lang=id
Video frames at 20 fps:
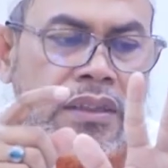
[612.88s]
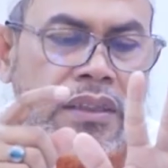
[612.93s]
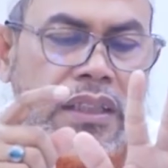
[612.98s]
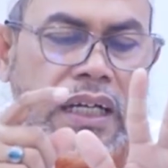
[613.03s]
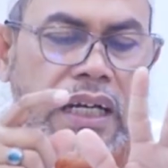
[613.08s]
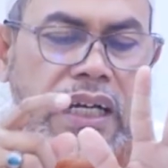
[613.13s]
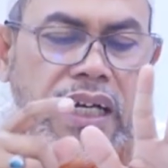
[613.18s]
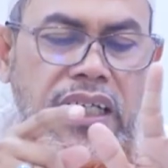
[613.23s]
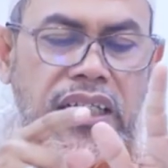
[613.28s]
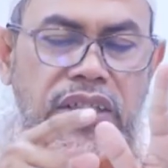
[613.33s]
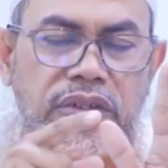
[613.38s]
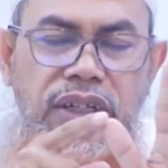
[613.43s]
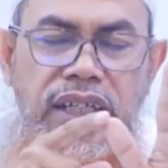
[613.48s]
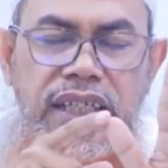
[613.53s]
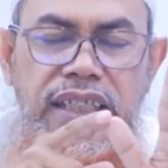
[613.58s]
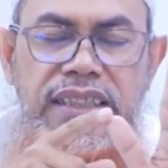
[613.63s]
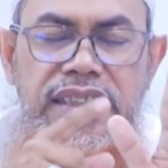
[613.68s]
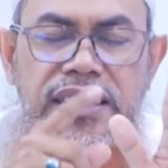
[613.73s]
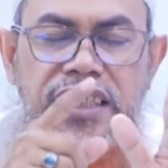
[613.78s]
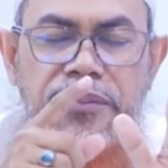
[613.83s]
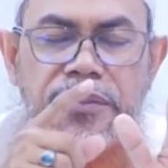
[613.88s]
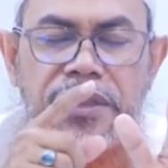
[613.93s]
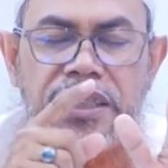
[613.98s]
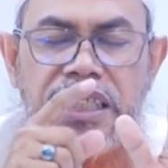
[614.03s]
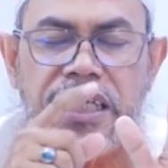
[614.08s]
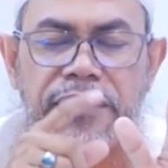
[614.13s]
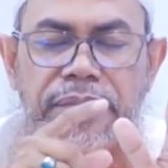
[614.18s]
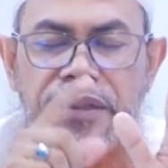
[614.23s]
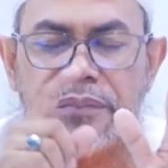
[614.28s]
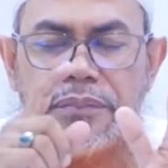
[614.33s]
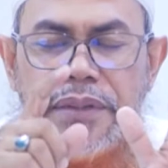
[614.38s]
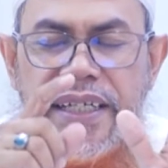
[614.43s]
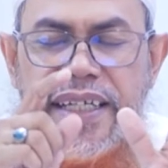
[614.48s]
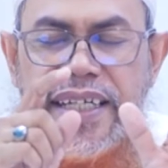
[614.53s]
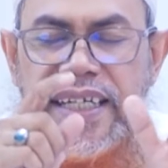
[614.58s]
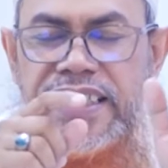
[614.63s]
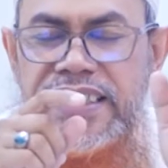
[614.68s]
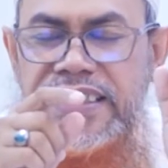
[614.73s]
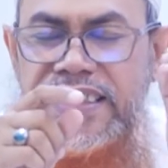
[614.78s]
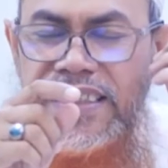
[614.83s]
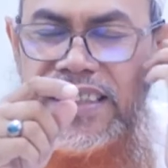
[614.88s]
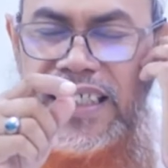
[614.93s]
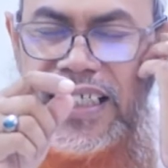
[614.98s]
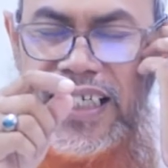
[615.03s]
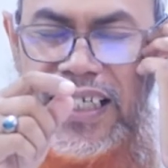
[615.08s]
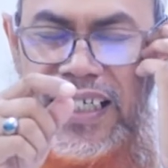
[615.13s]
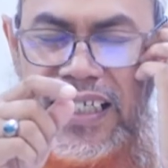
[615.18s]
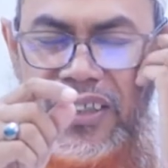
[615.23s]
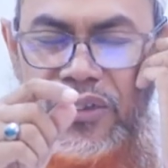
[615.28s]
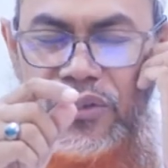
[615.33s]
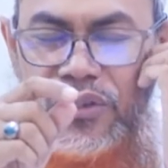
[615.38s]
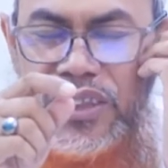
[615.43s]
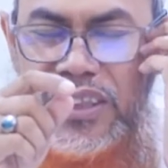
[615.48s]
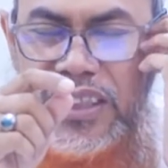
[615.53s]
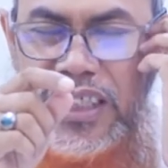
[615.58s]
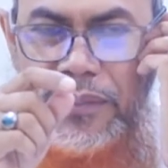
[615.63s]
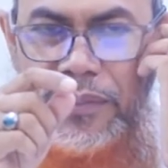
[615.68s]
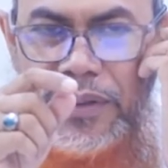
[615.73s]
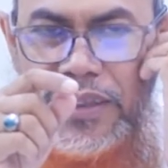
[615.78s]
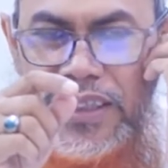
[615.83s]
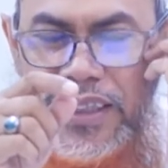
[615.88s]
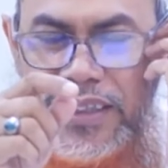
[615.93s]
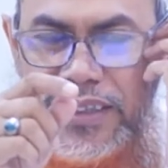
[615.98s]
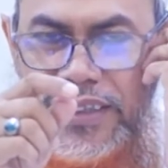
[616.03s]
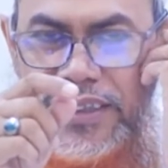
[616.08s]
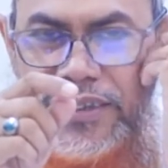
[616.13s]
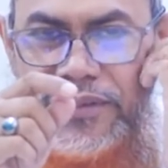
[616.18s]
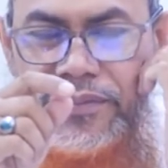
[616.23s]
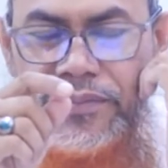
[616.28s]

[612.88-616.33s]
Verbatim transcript: Ahli waris yang mendapat bagian setengah itu siapa saja.